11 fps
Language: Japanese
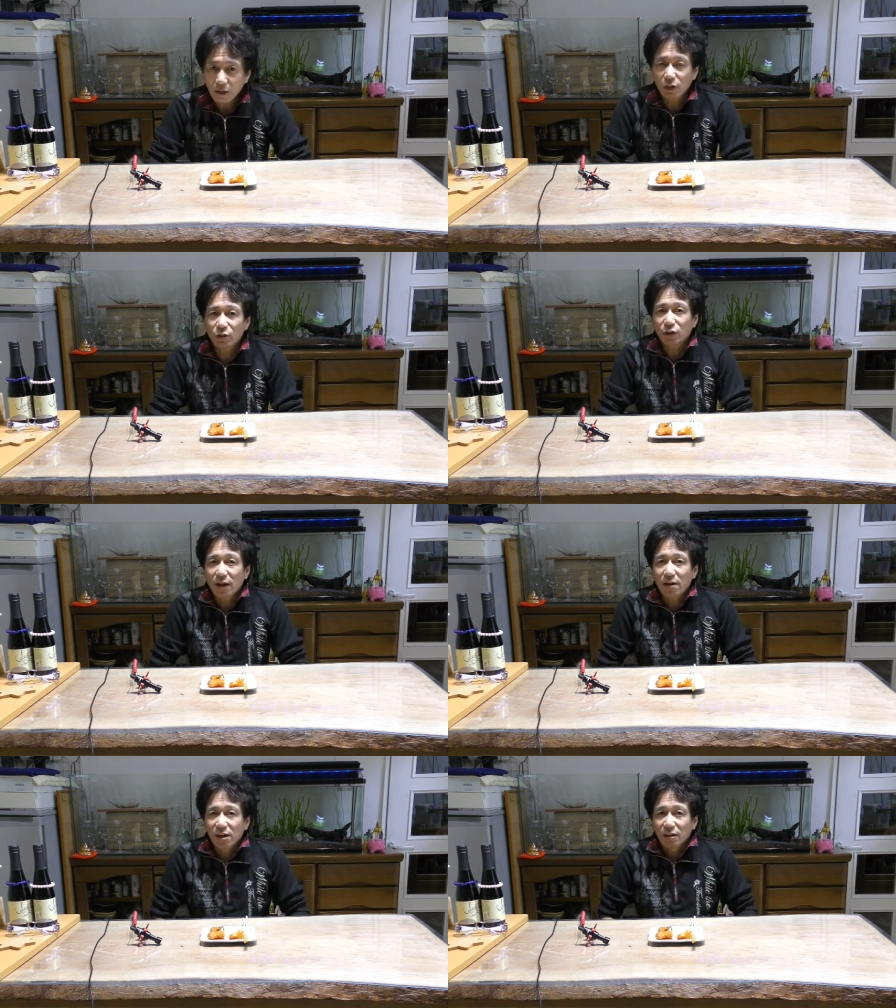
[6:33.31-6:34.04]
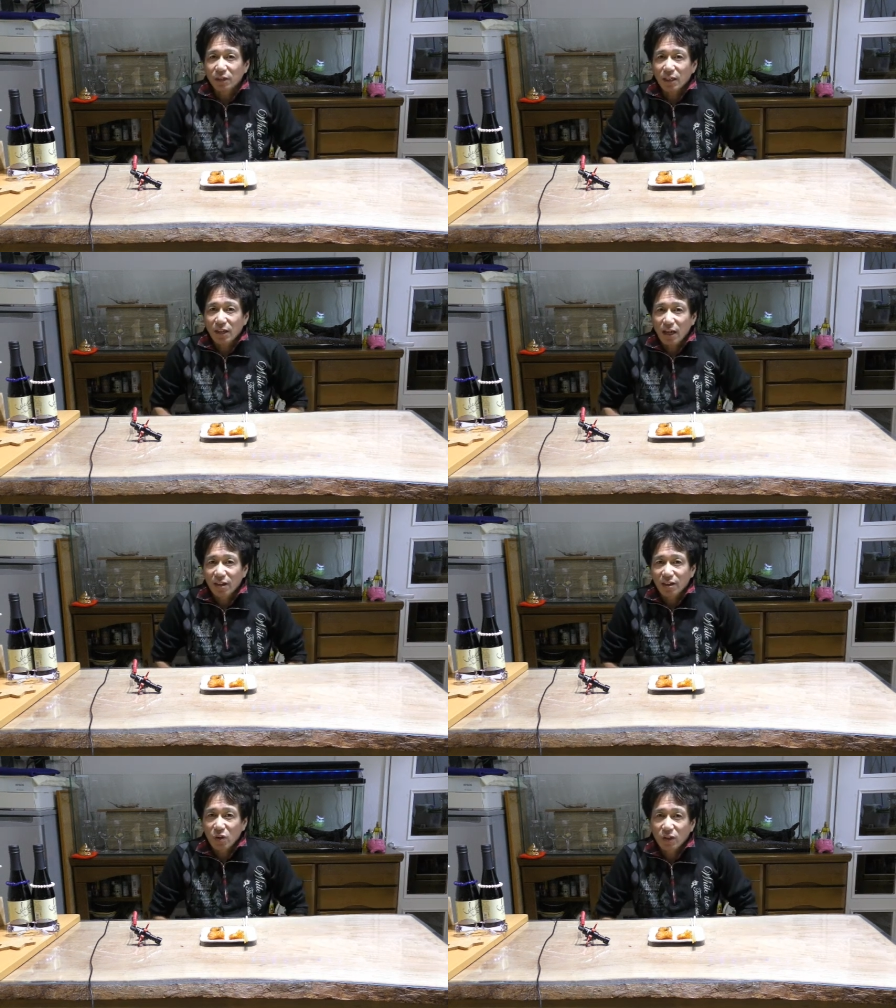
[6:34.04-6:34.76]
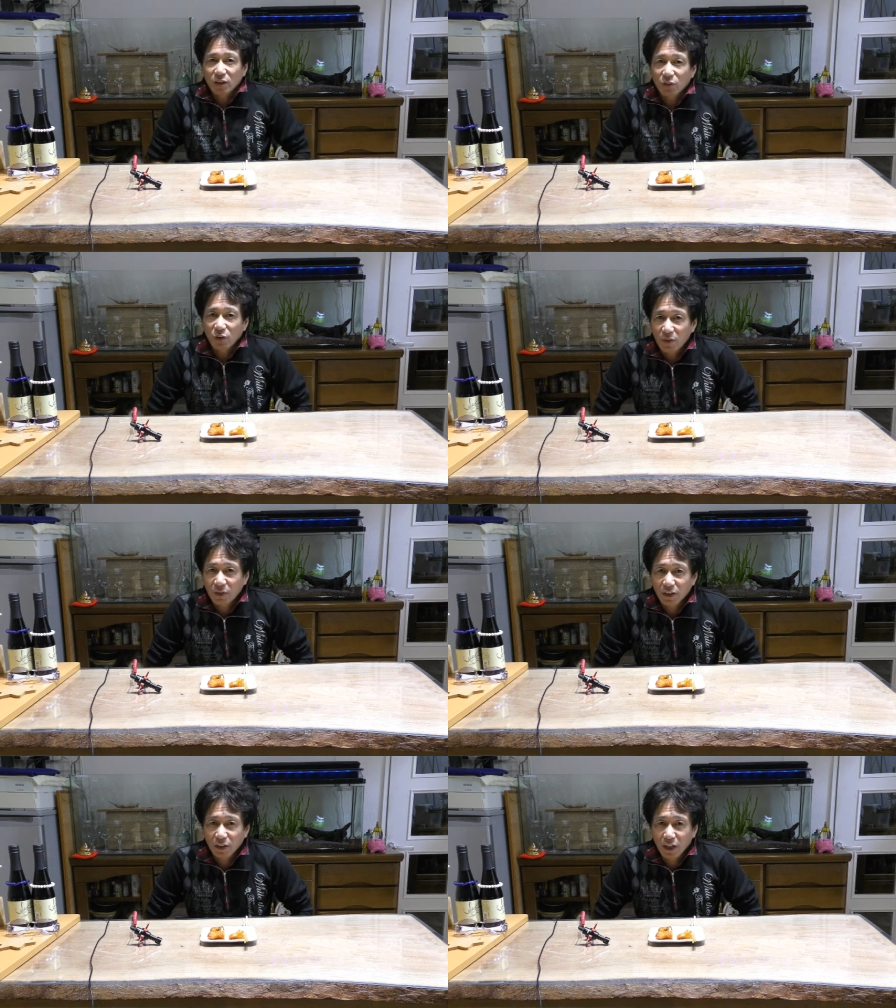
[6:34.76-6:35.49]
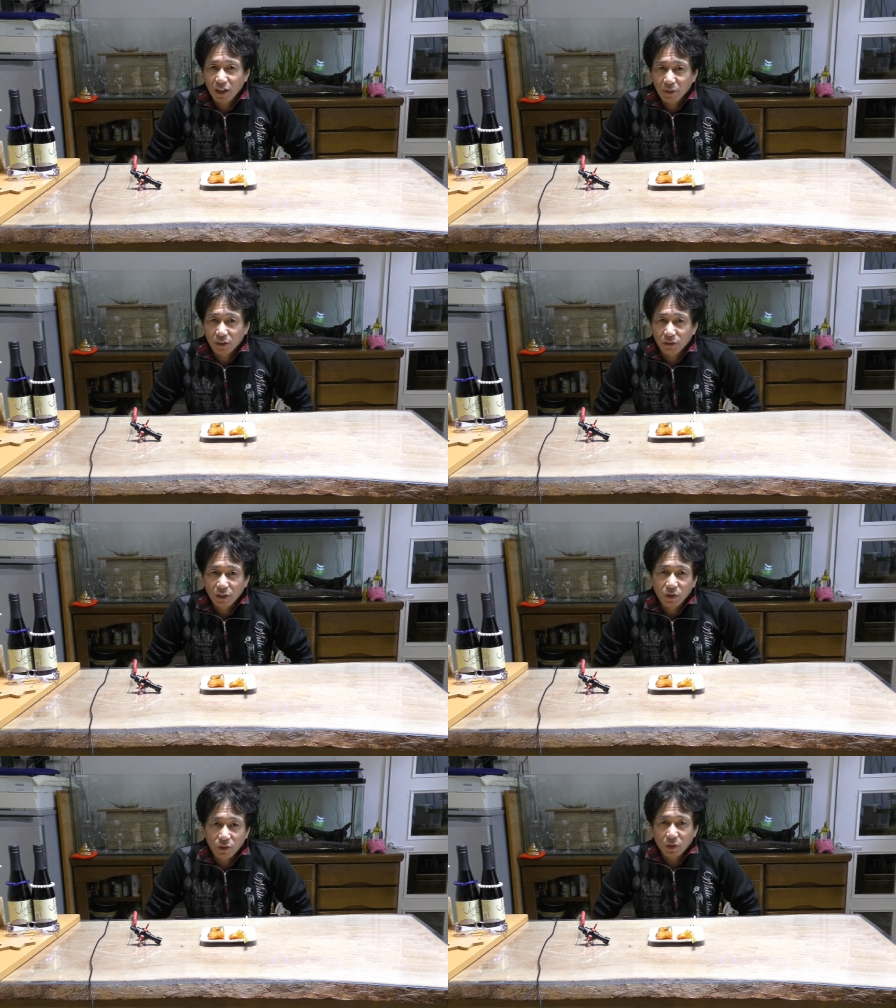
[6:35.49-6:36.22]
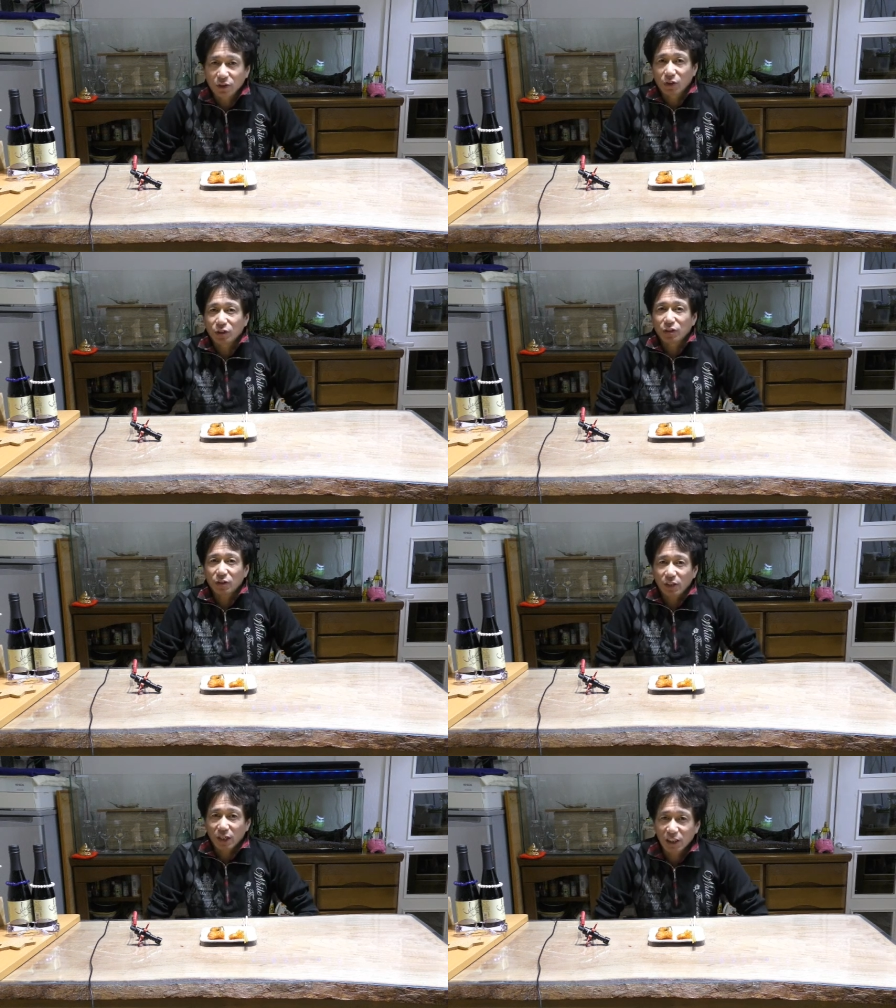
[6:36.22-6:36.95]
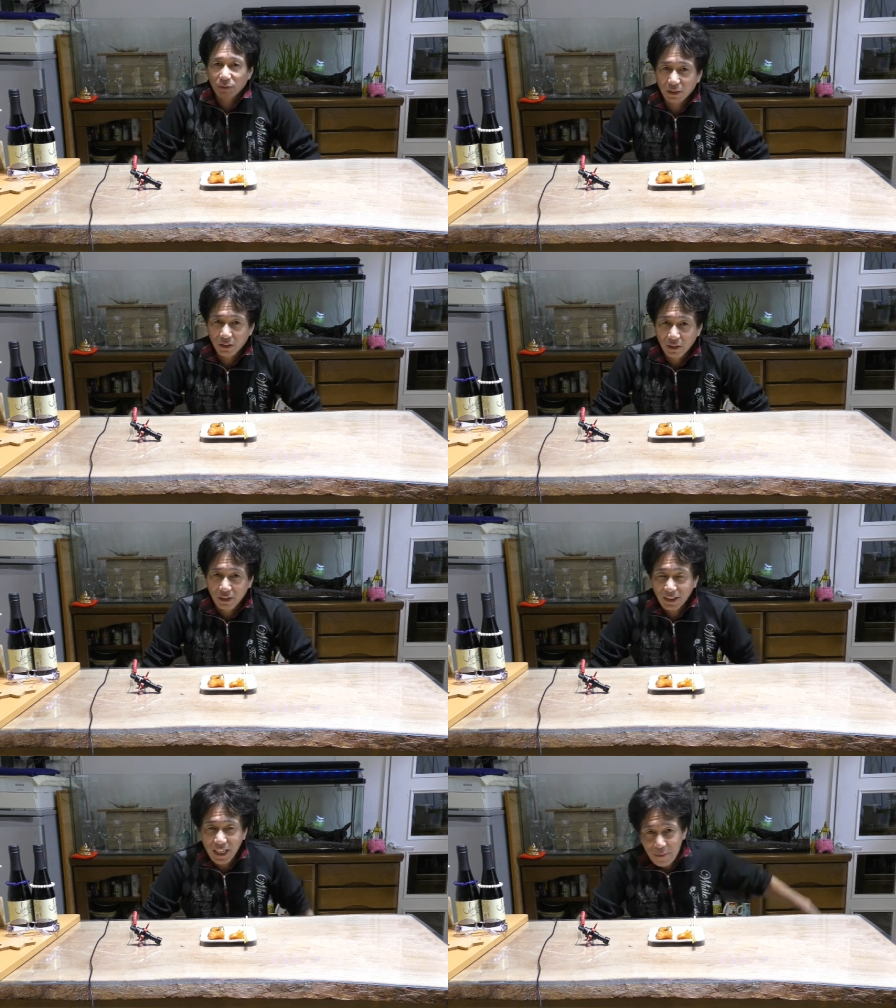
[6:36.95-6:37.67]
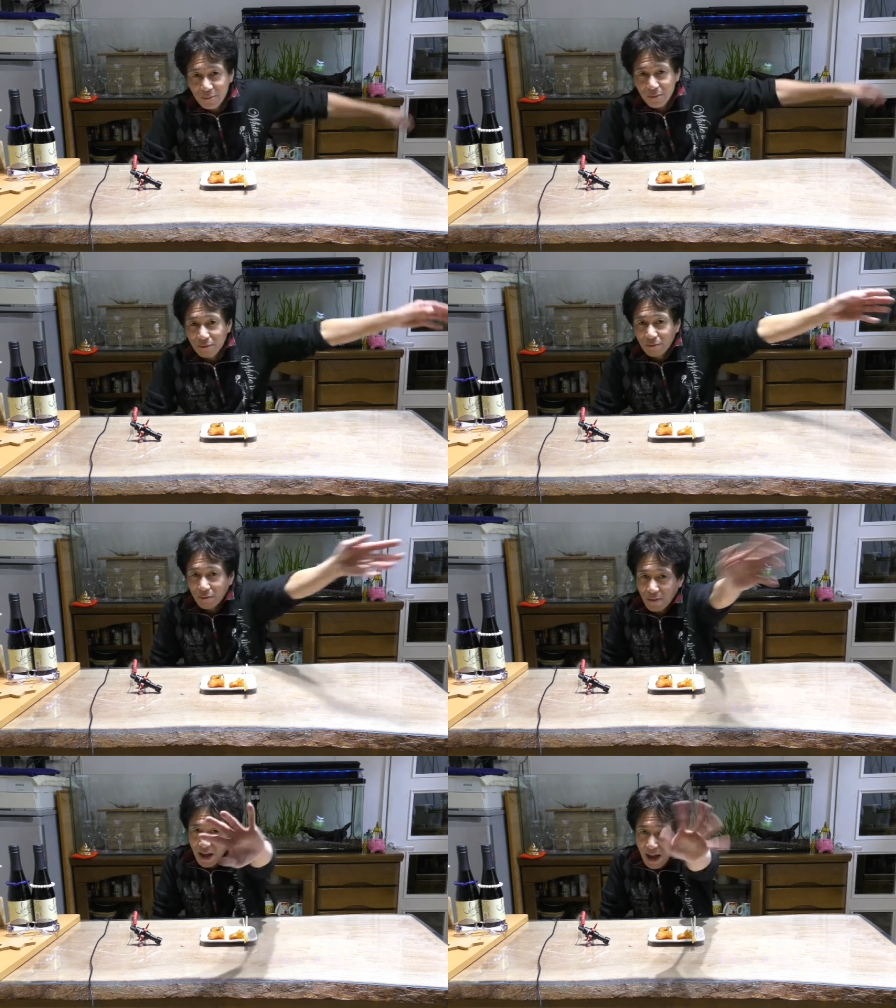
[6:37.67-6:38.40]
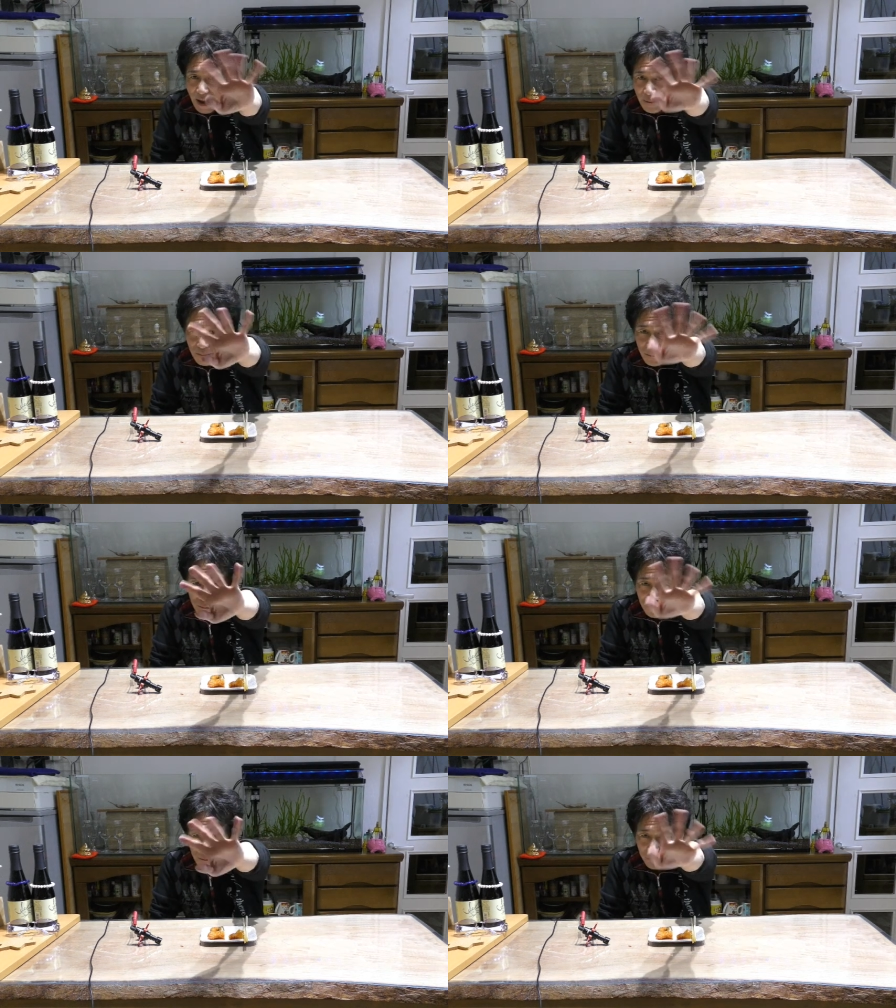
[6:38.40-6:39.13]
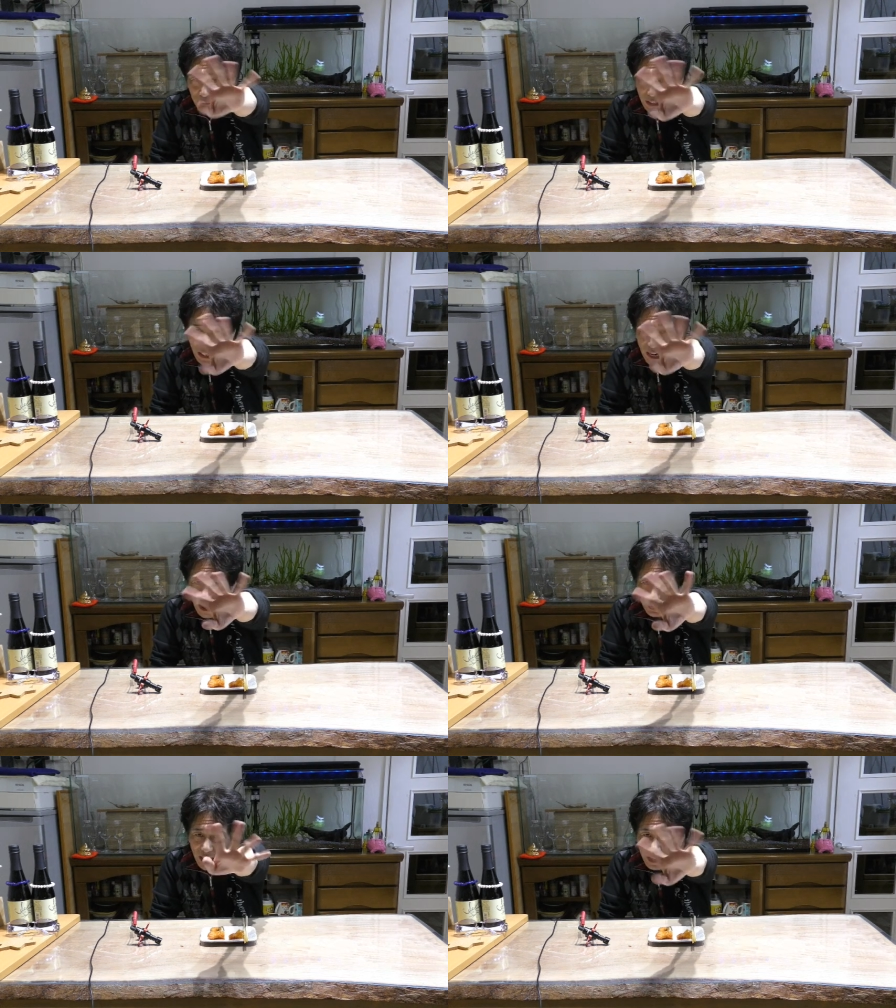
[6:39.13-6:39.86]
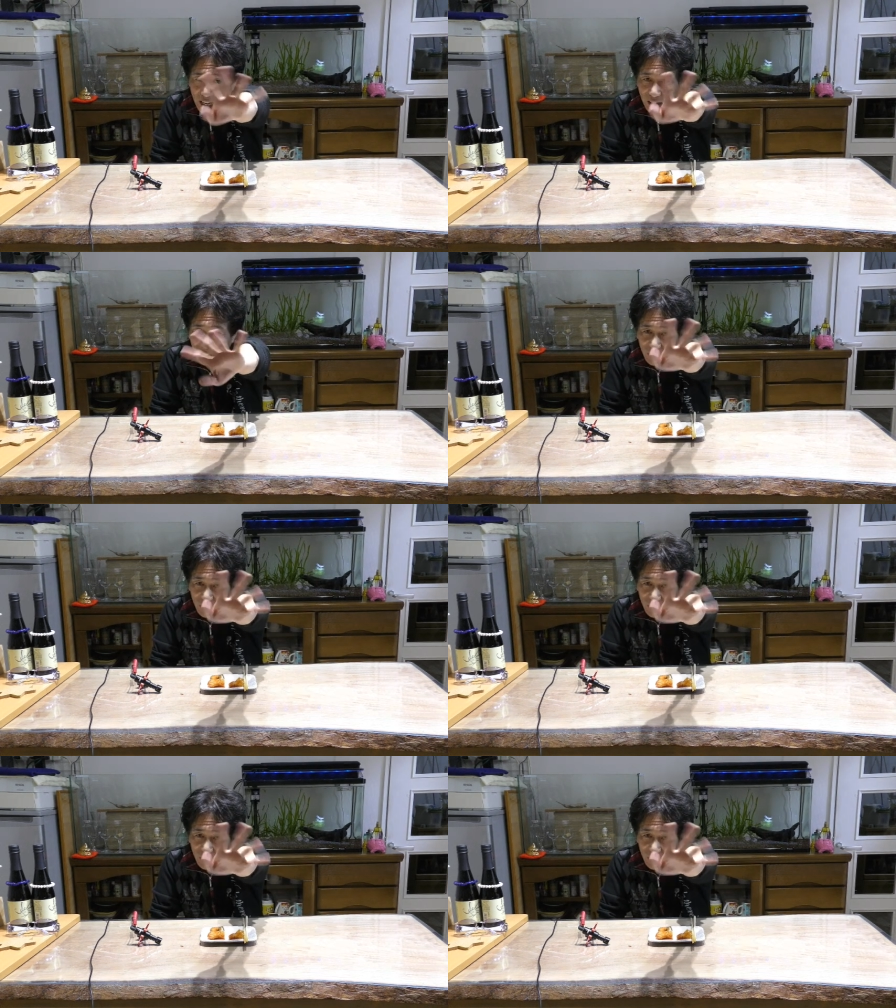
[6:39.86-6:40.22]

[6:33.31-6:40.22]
ということで、またね、いろいろな動画を上げていきますんで、どうぞよろしくお願いします。じゃあね、バイバイ。またね、見てね。